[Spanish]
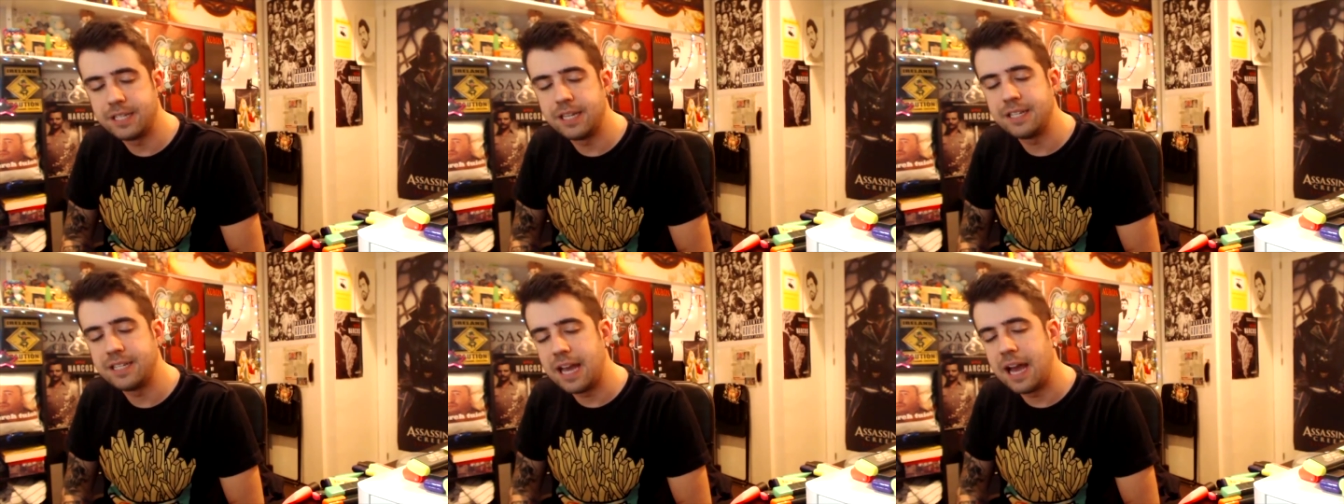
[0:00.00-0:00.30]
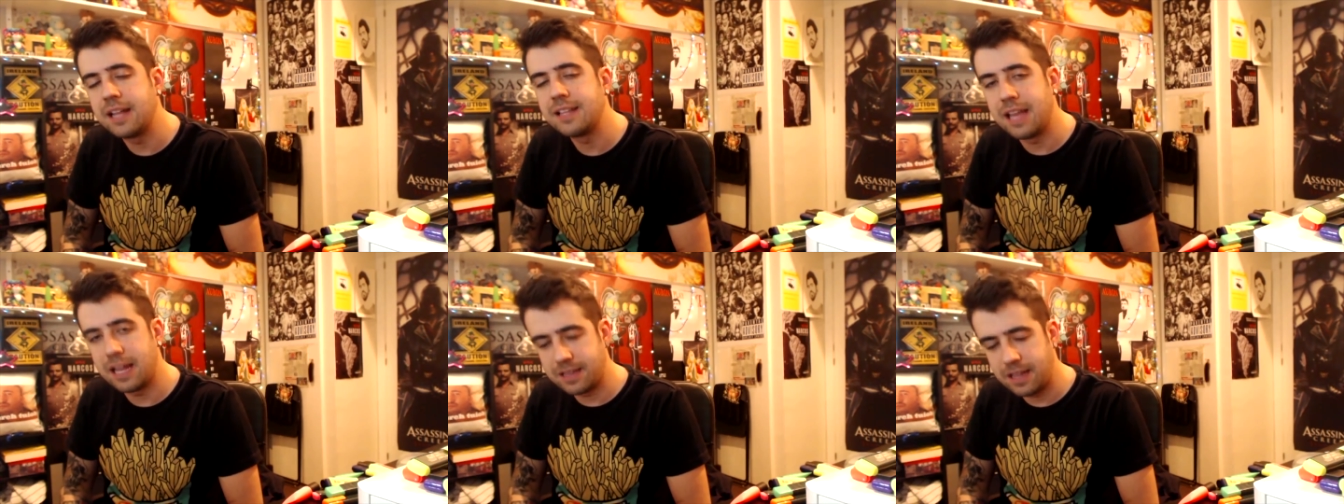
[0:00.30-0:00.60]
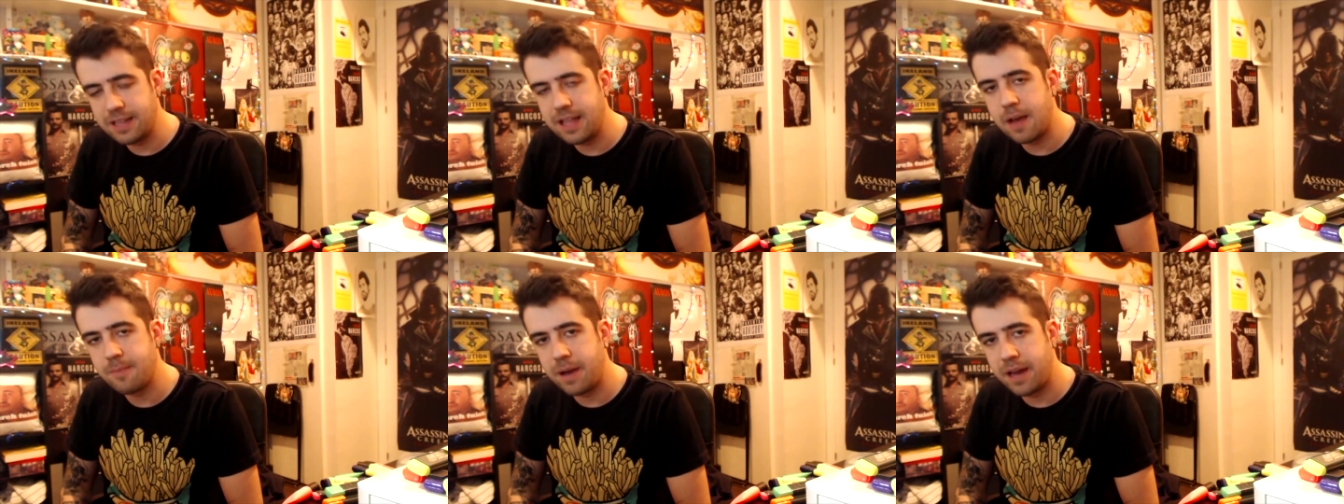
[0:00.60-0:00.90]
sí, ya, ya
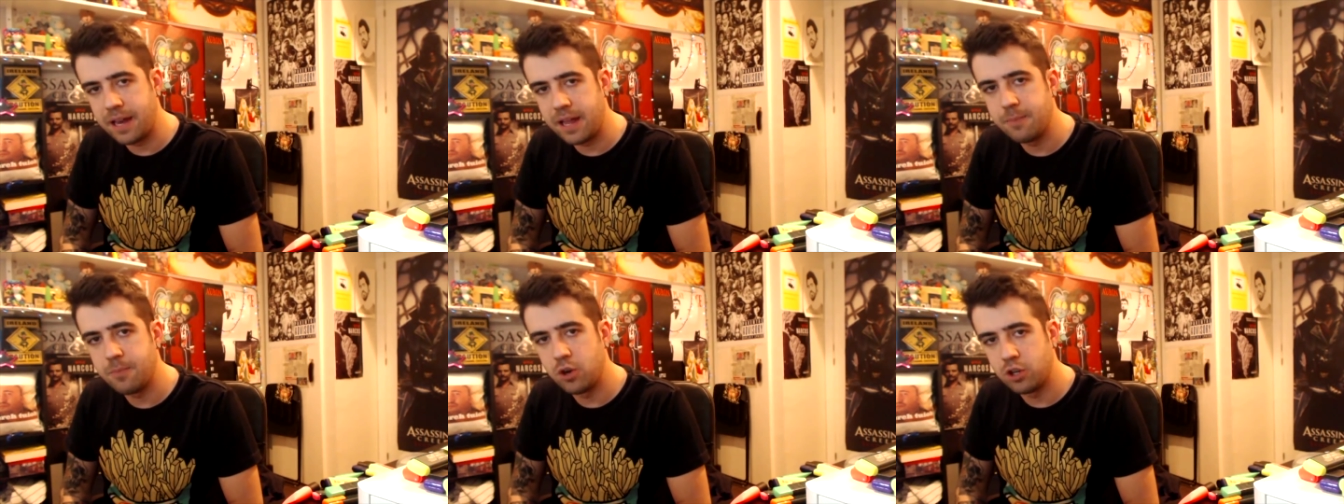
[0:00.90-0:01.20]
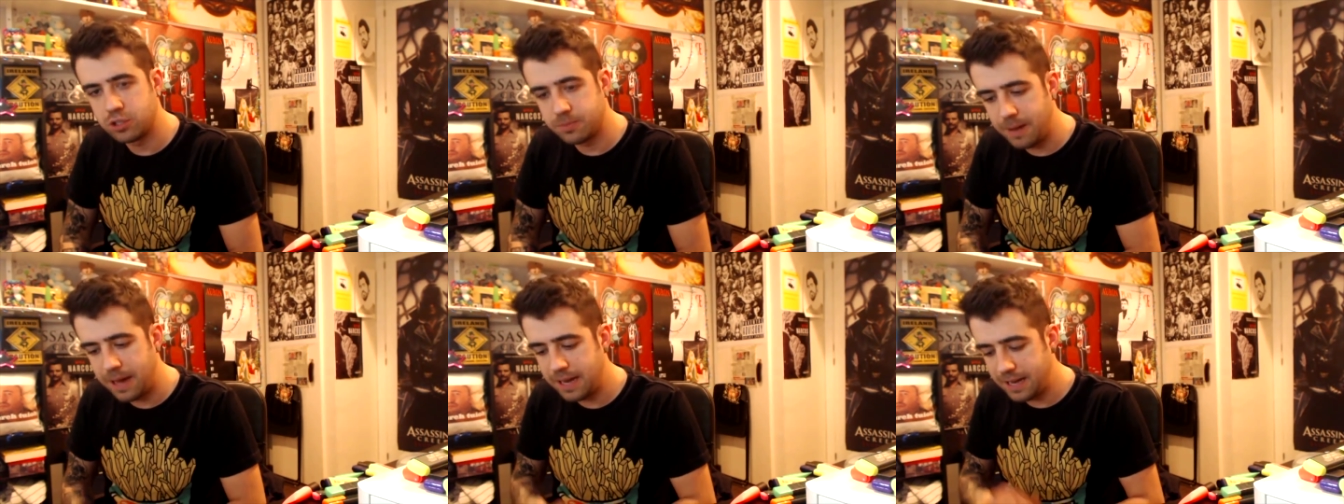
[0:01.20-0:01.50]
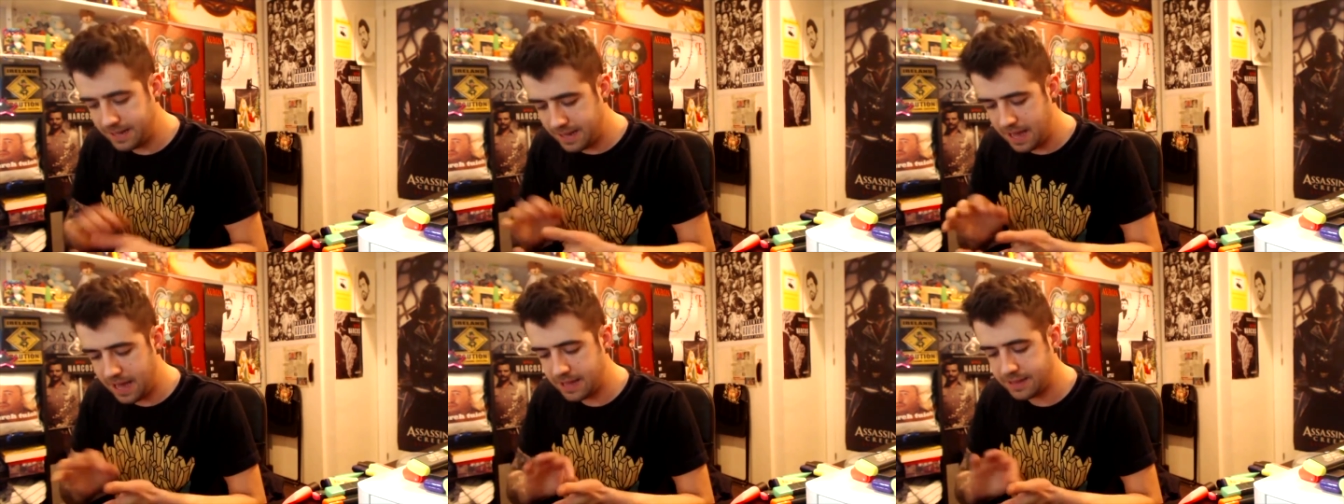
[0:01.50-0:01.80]
te llamaremos,
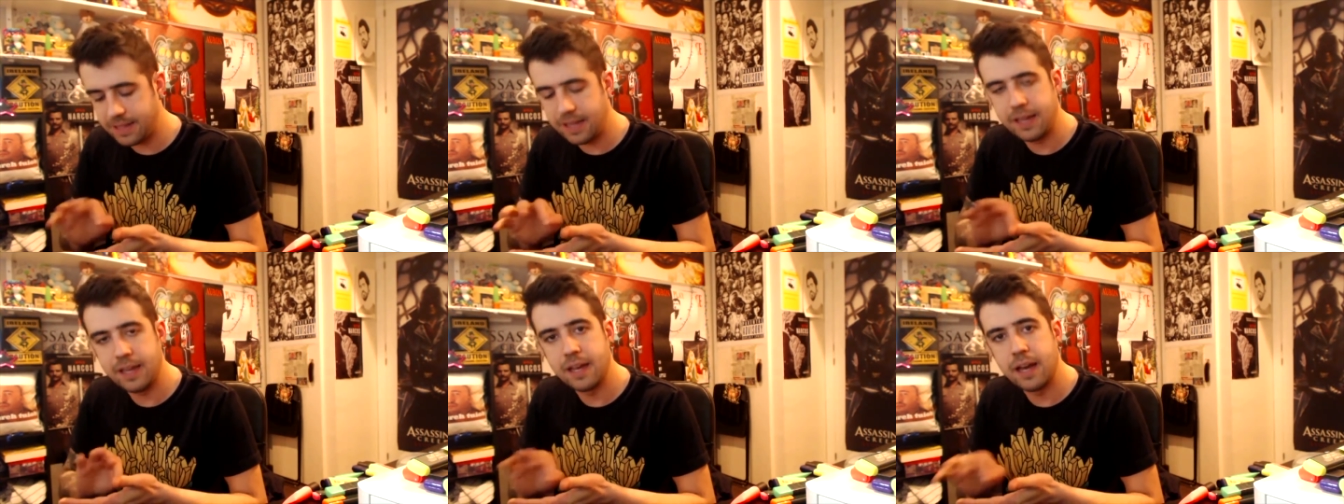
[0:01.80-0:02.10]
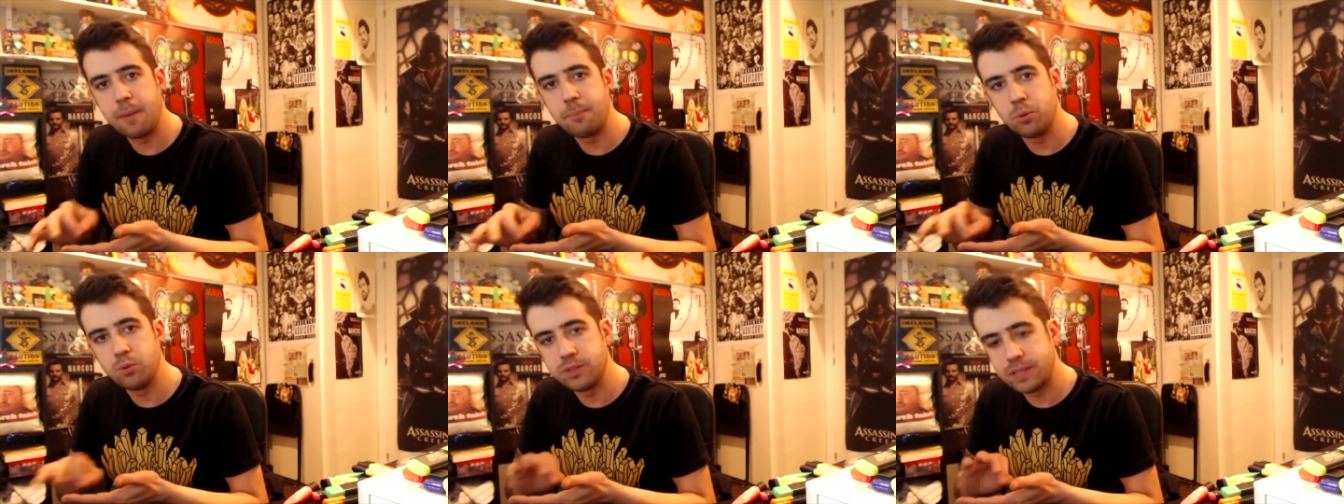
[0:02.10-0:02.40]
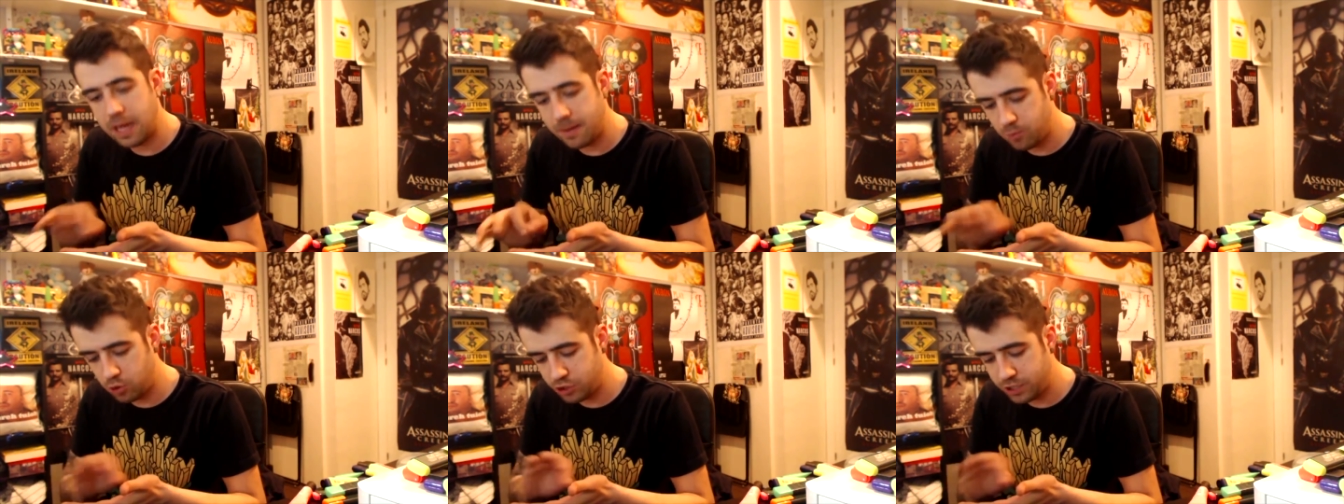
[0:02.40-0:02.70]
¿vale? Ya te
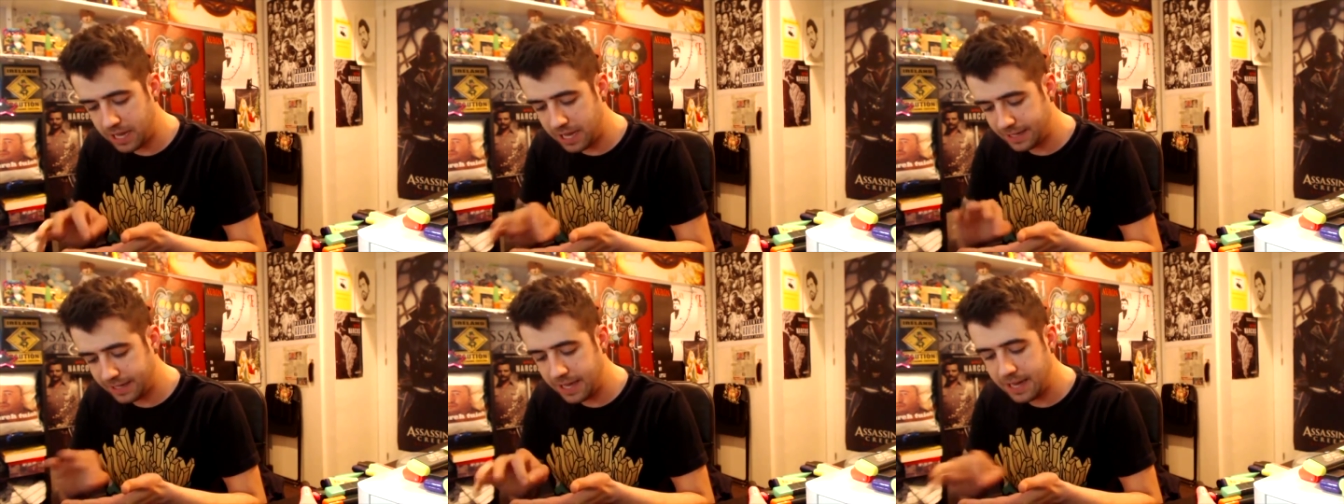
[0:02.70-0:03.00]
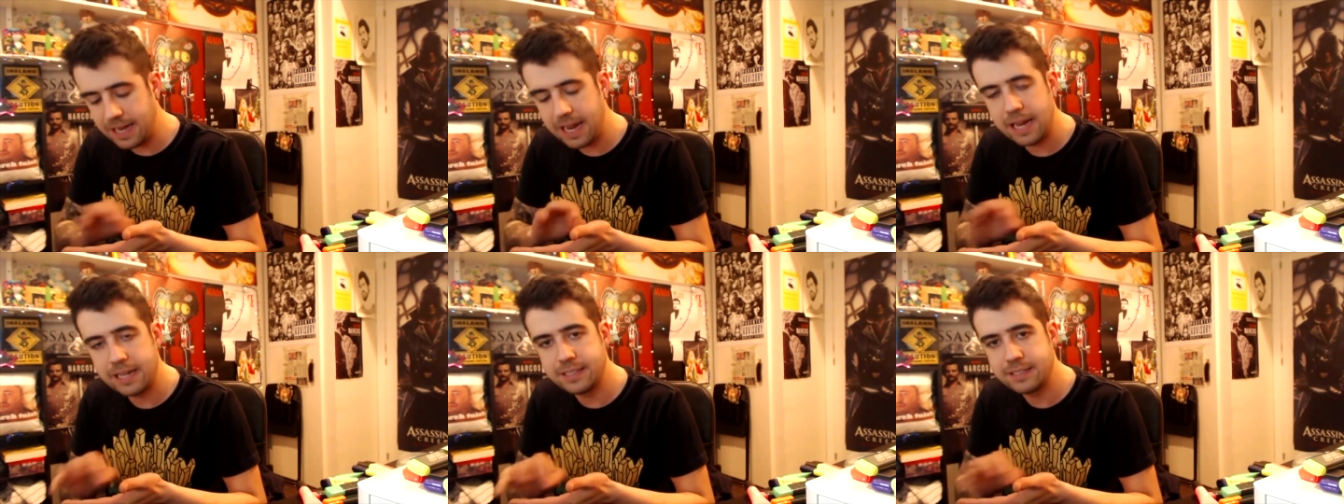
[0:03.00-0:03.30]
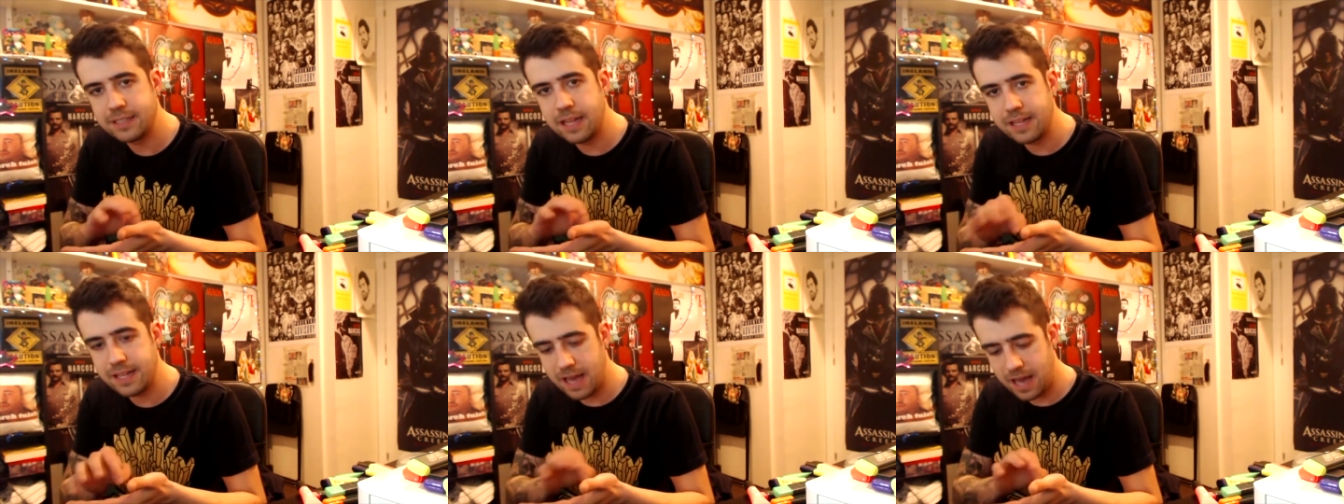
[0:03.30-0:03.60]
apuntamos aquí en la
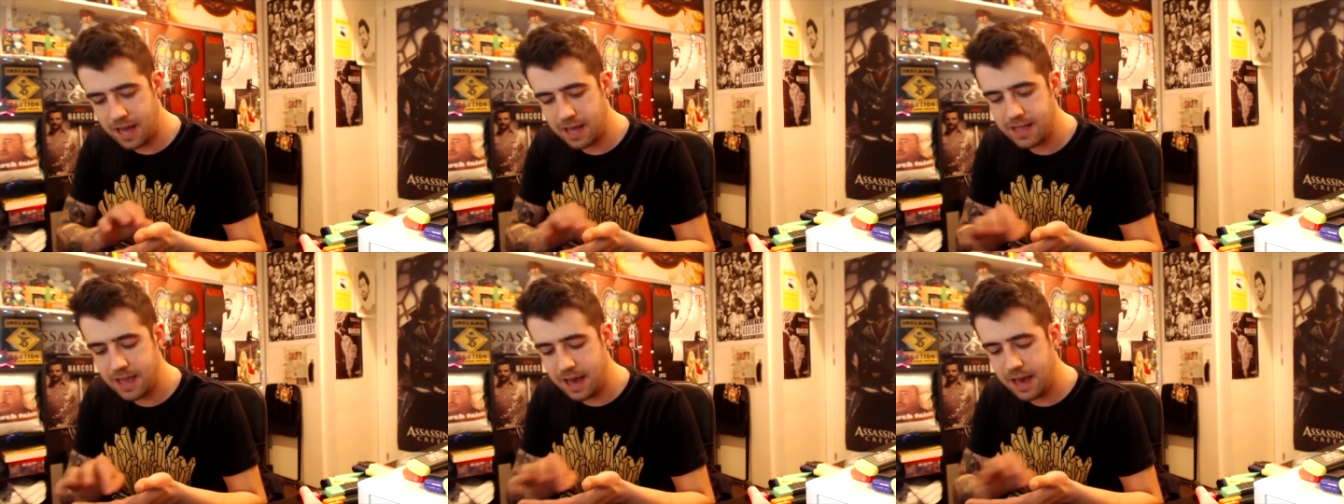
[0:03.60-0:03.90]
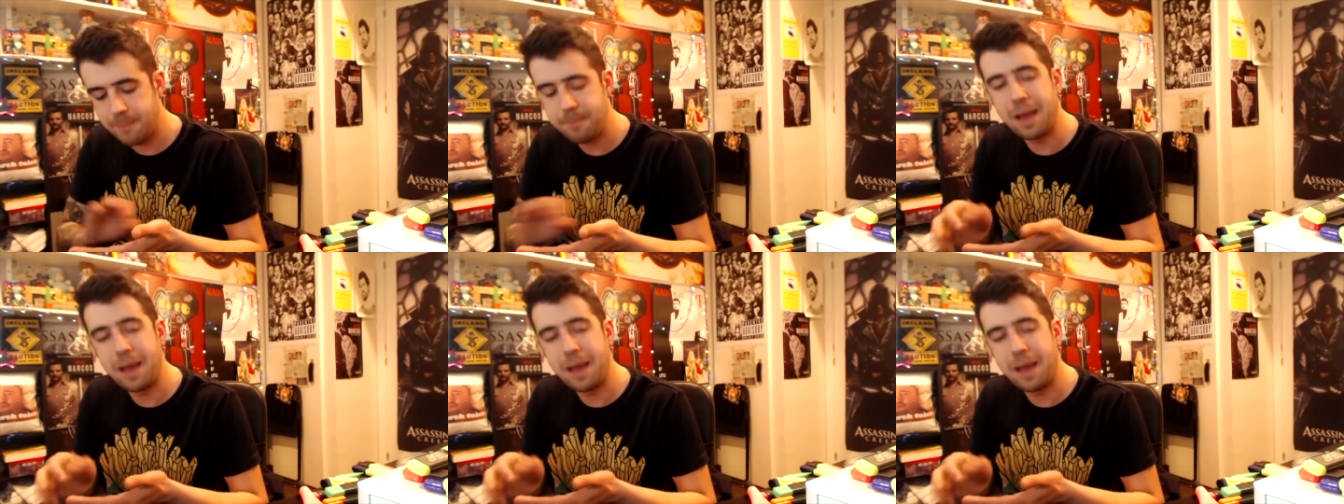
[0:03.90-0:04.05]
lista, ya, ya...